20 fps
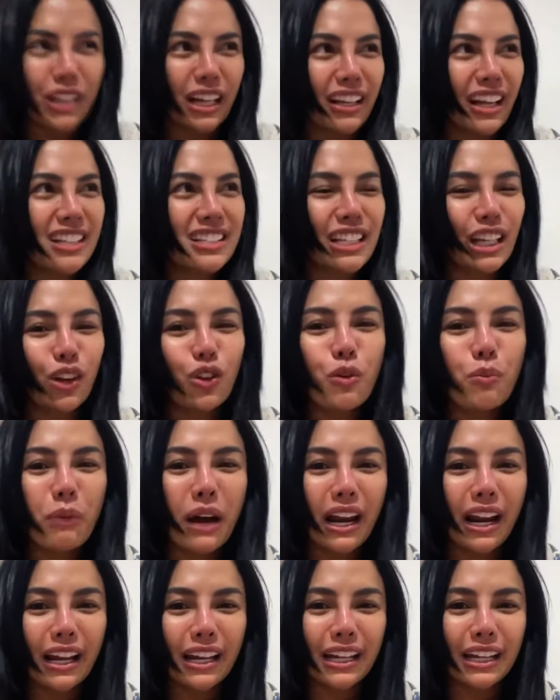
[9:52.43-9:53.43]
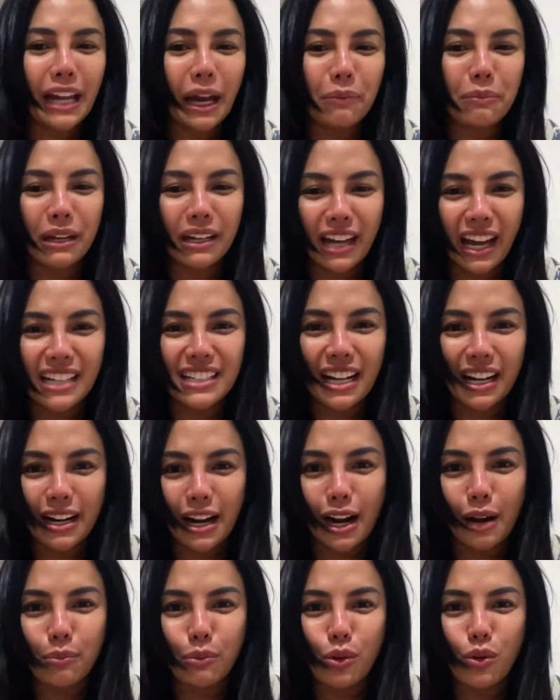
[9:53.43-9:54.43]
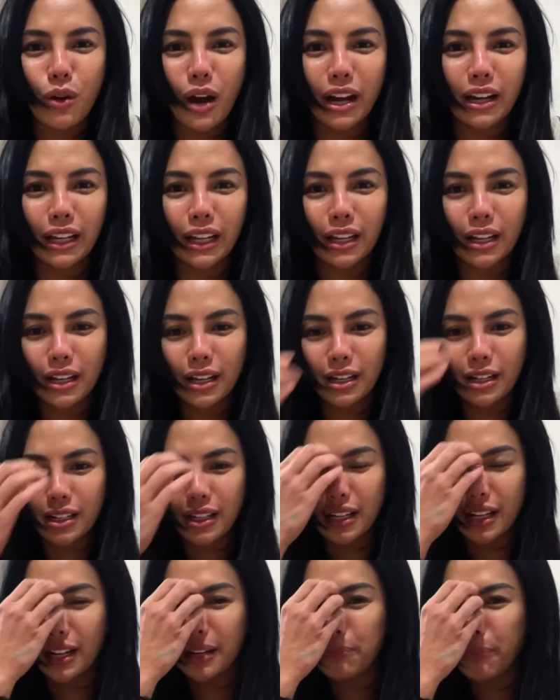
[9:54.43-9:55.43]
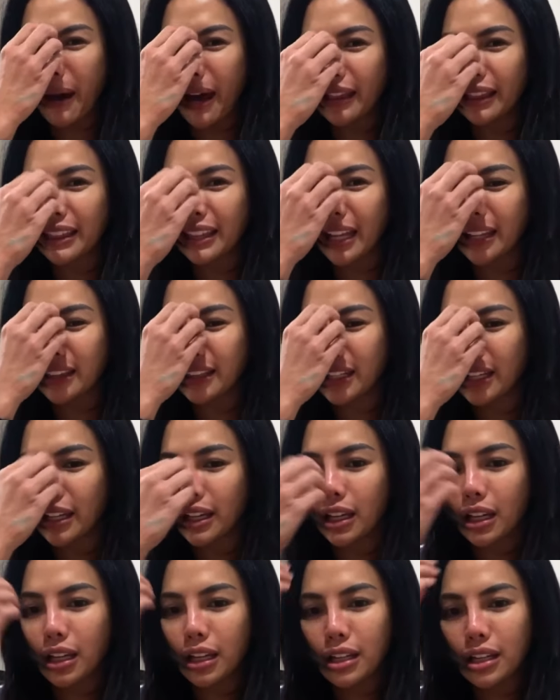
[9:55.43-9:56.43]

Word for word: Jangan-jangan siluman lagi nih yang mindahin celana dalam gua nih. Di pantat nih.